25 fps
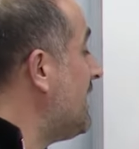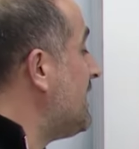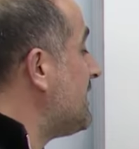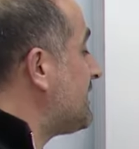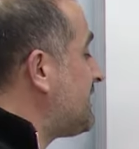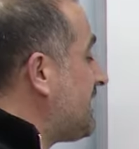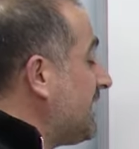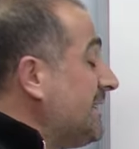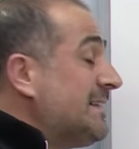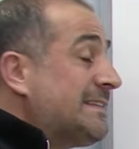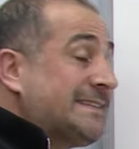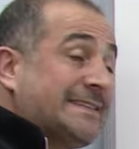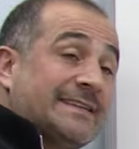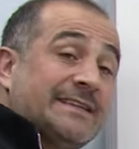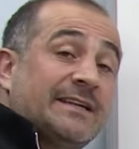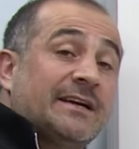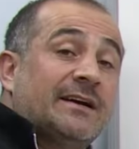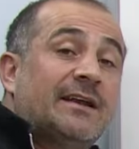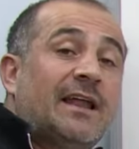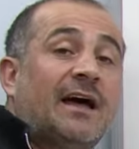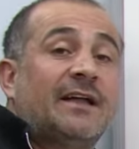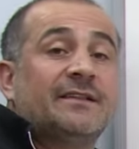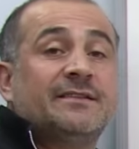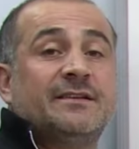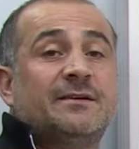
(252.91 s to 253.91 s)
Seni
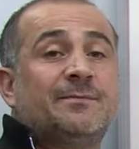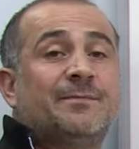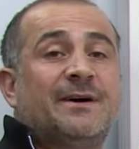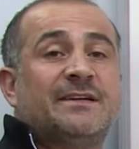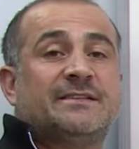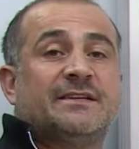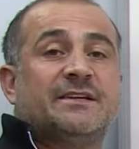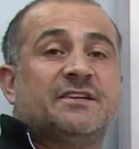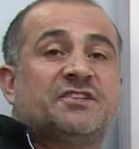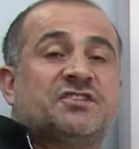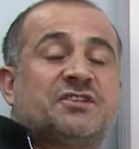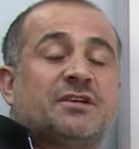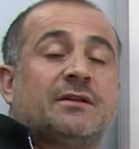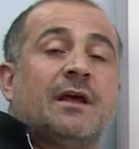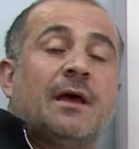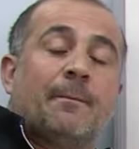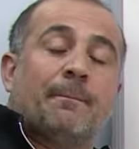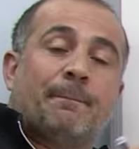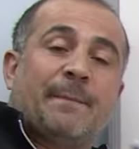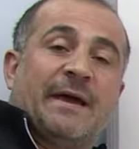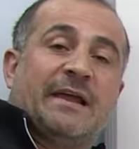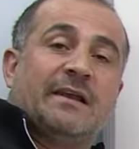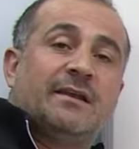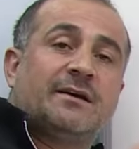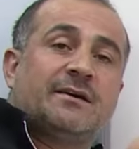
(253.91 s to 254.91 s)
sınırlandırmadığı için,
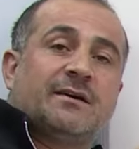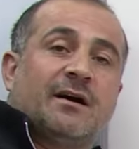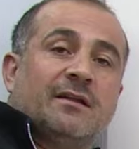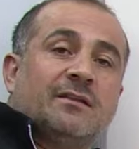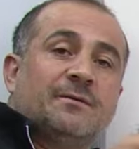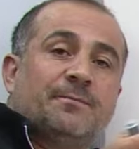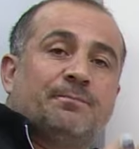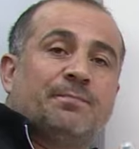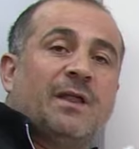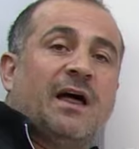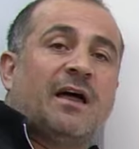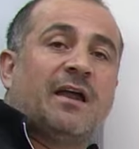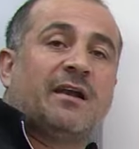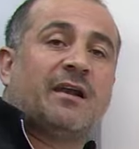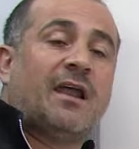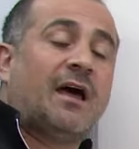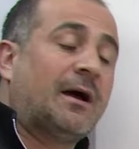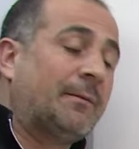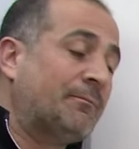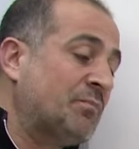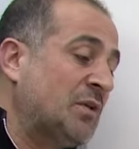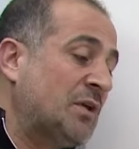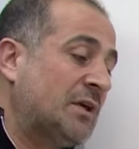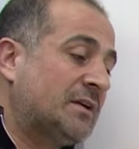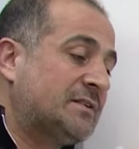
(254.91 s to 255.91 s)
belli
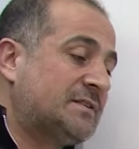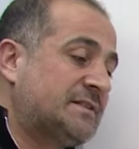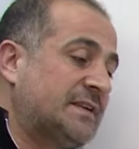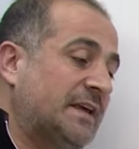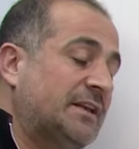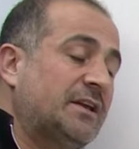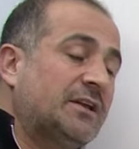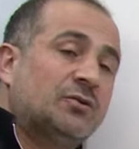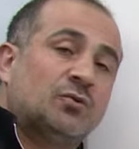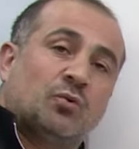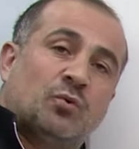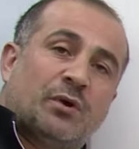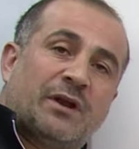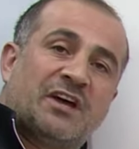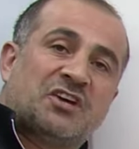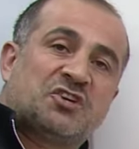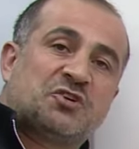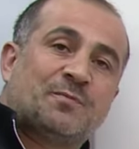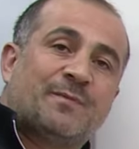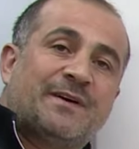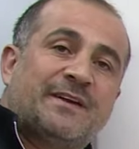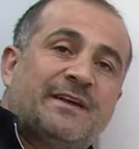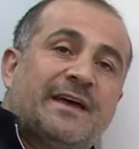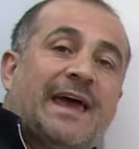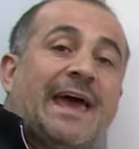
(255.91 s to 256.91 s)
kalıplarla senin
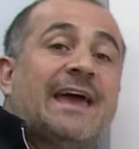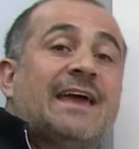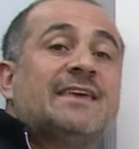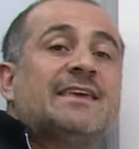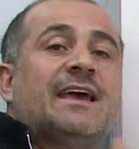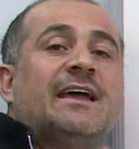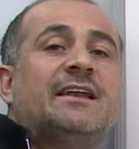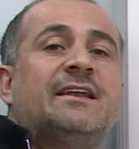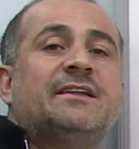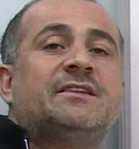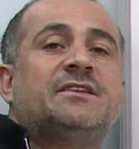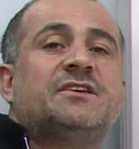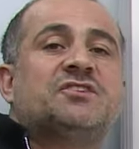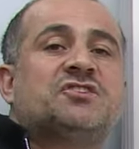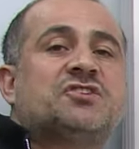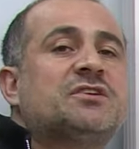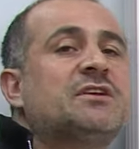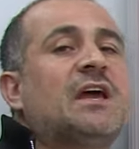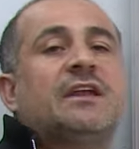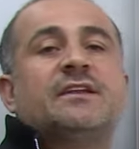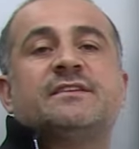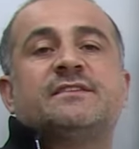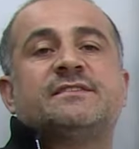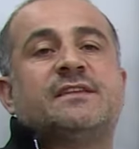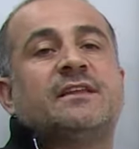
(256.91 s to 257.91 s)
uğraşmanı engellediği için
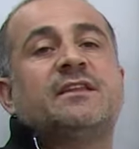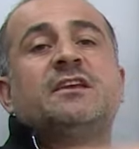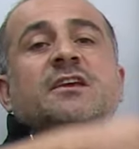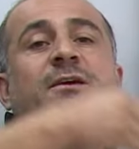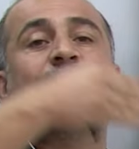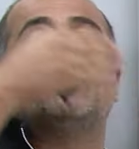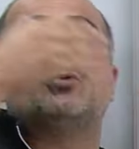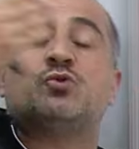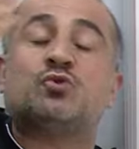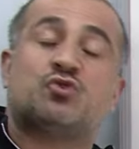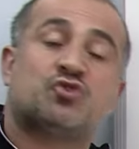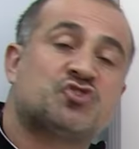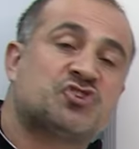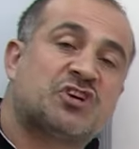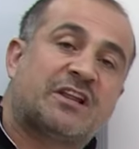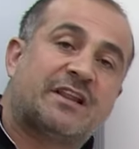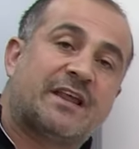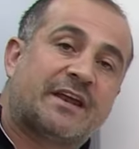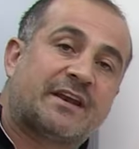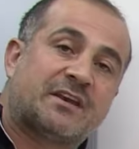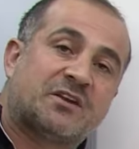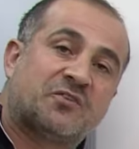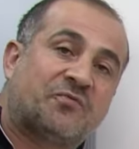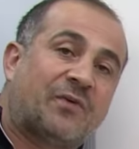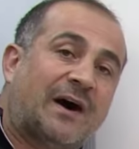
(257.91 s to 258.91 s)
yani istediğin gibi
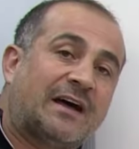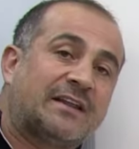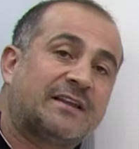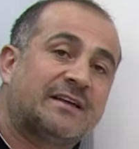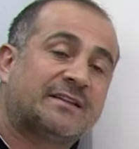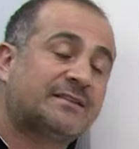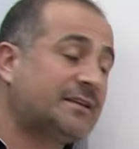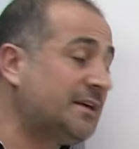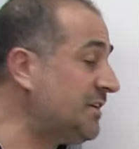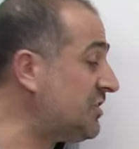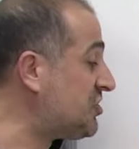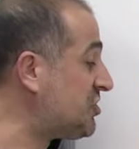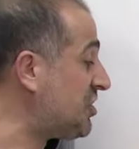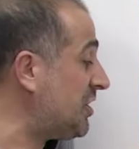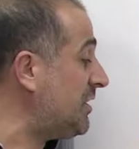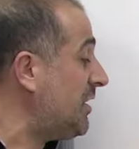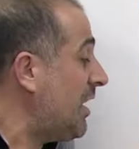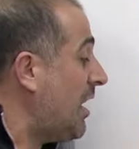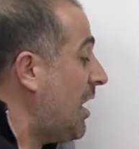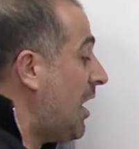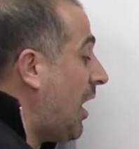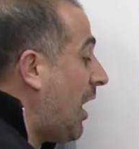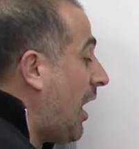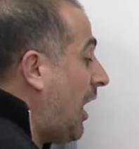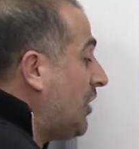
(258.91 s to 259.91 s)
düşüncelerini ifade ettiği için
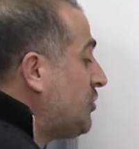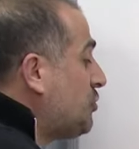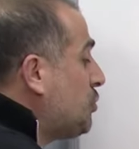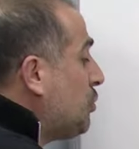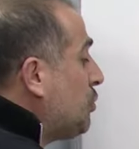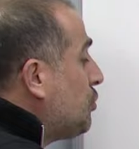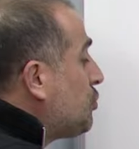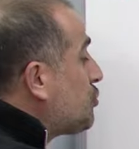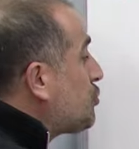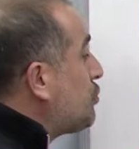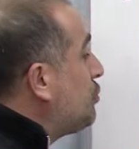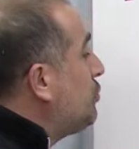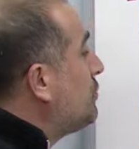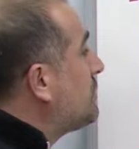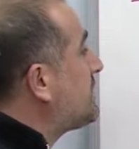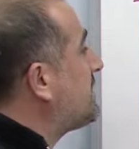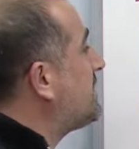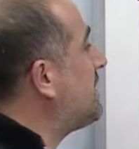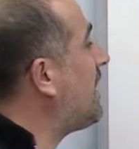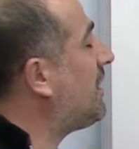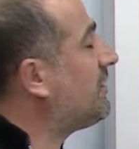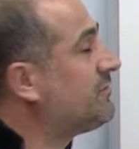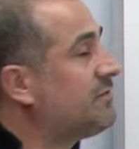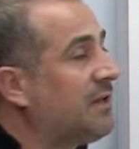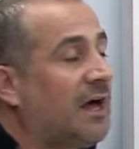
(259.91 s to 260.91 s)
açık uçlu
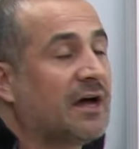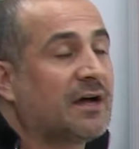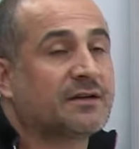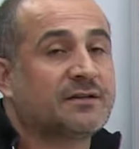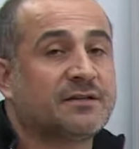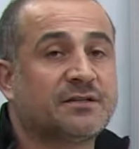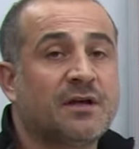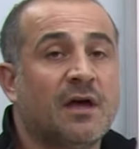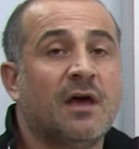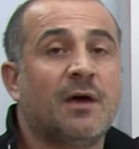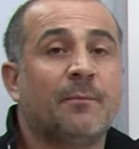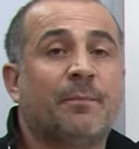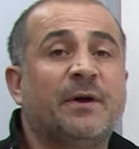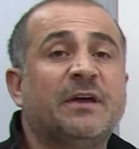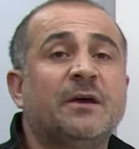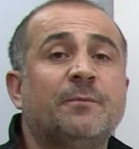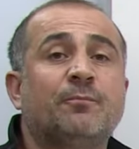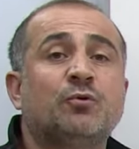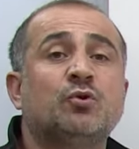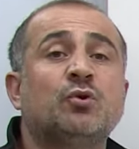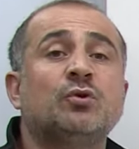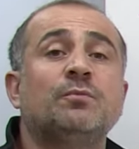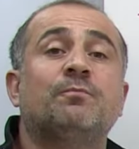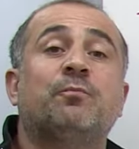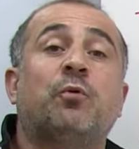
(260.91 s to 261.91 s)
sınavlardır. Peki
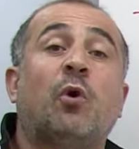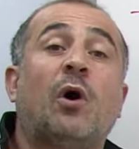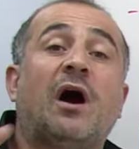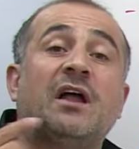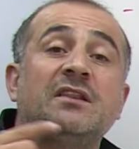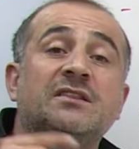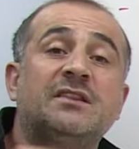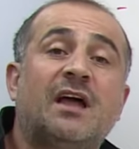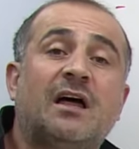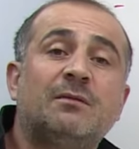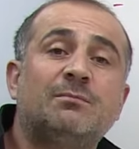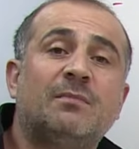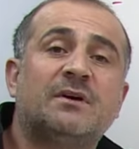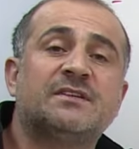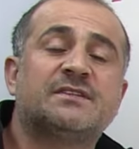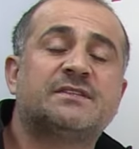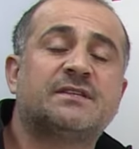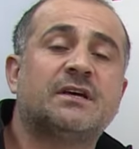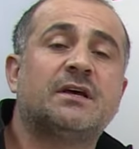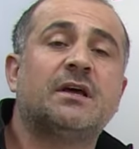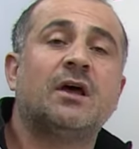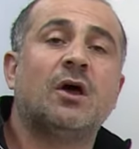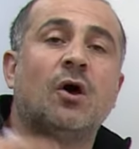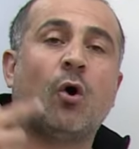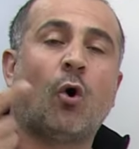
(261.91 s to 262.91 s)
bunun
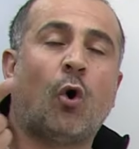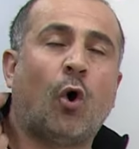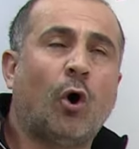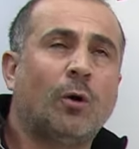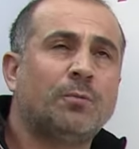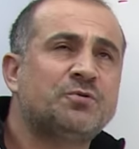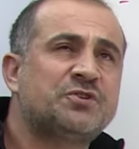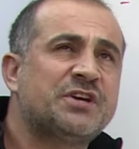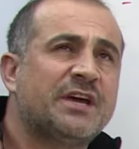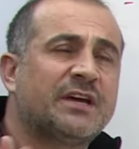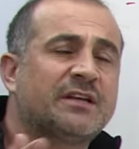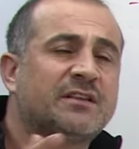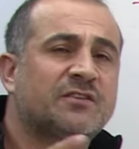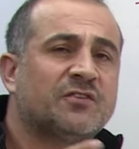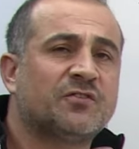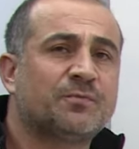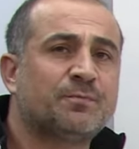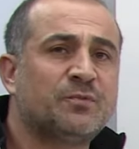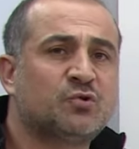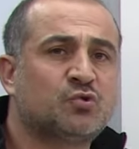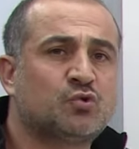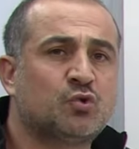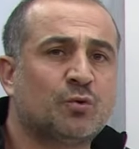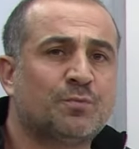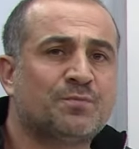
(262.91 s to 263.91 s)
puanlanması objektif
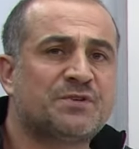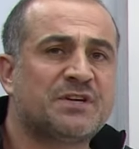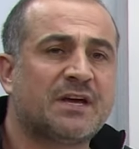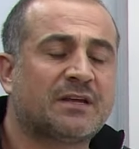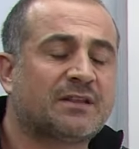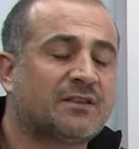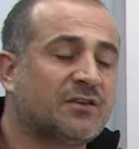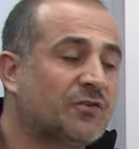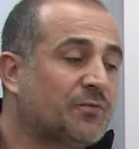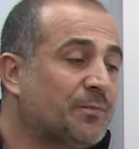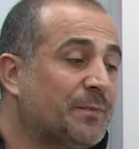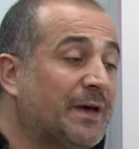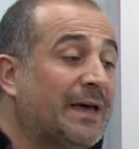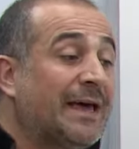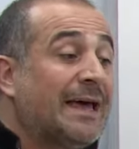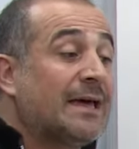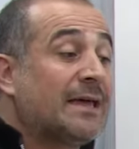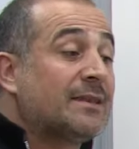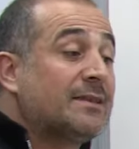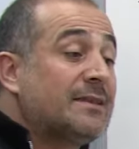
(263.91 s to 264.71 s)
mi, subjektif mi?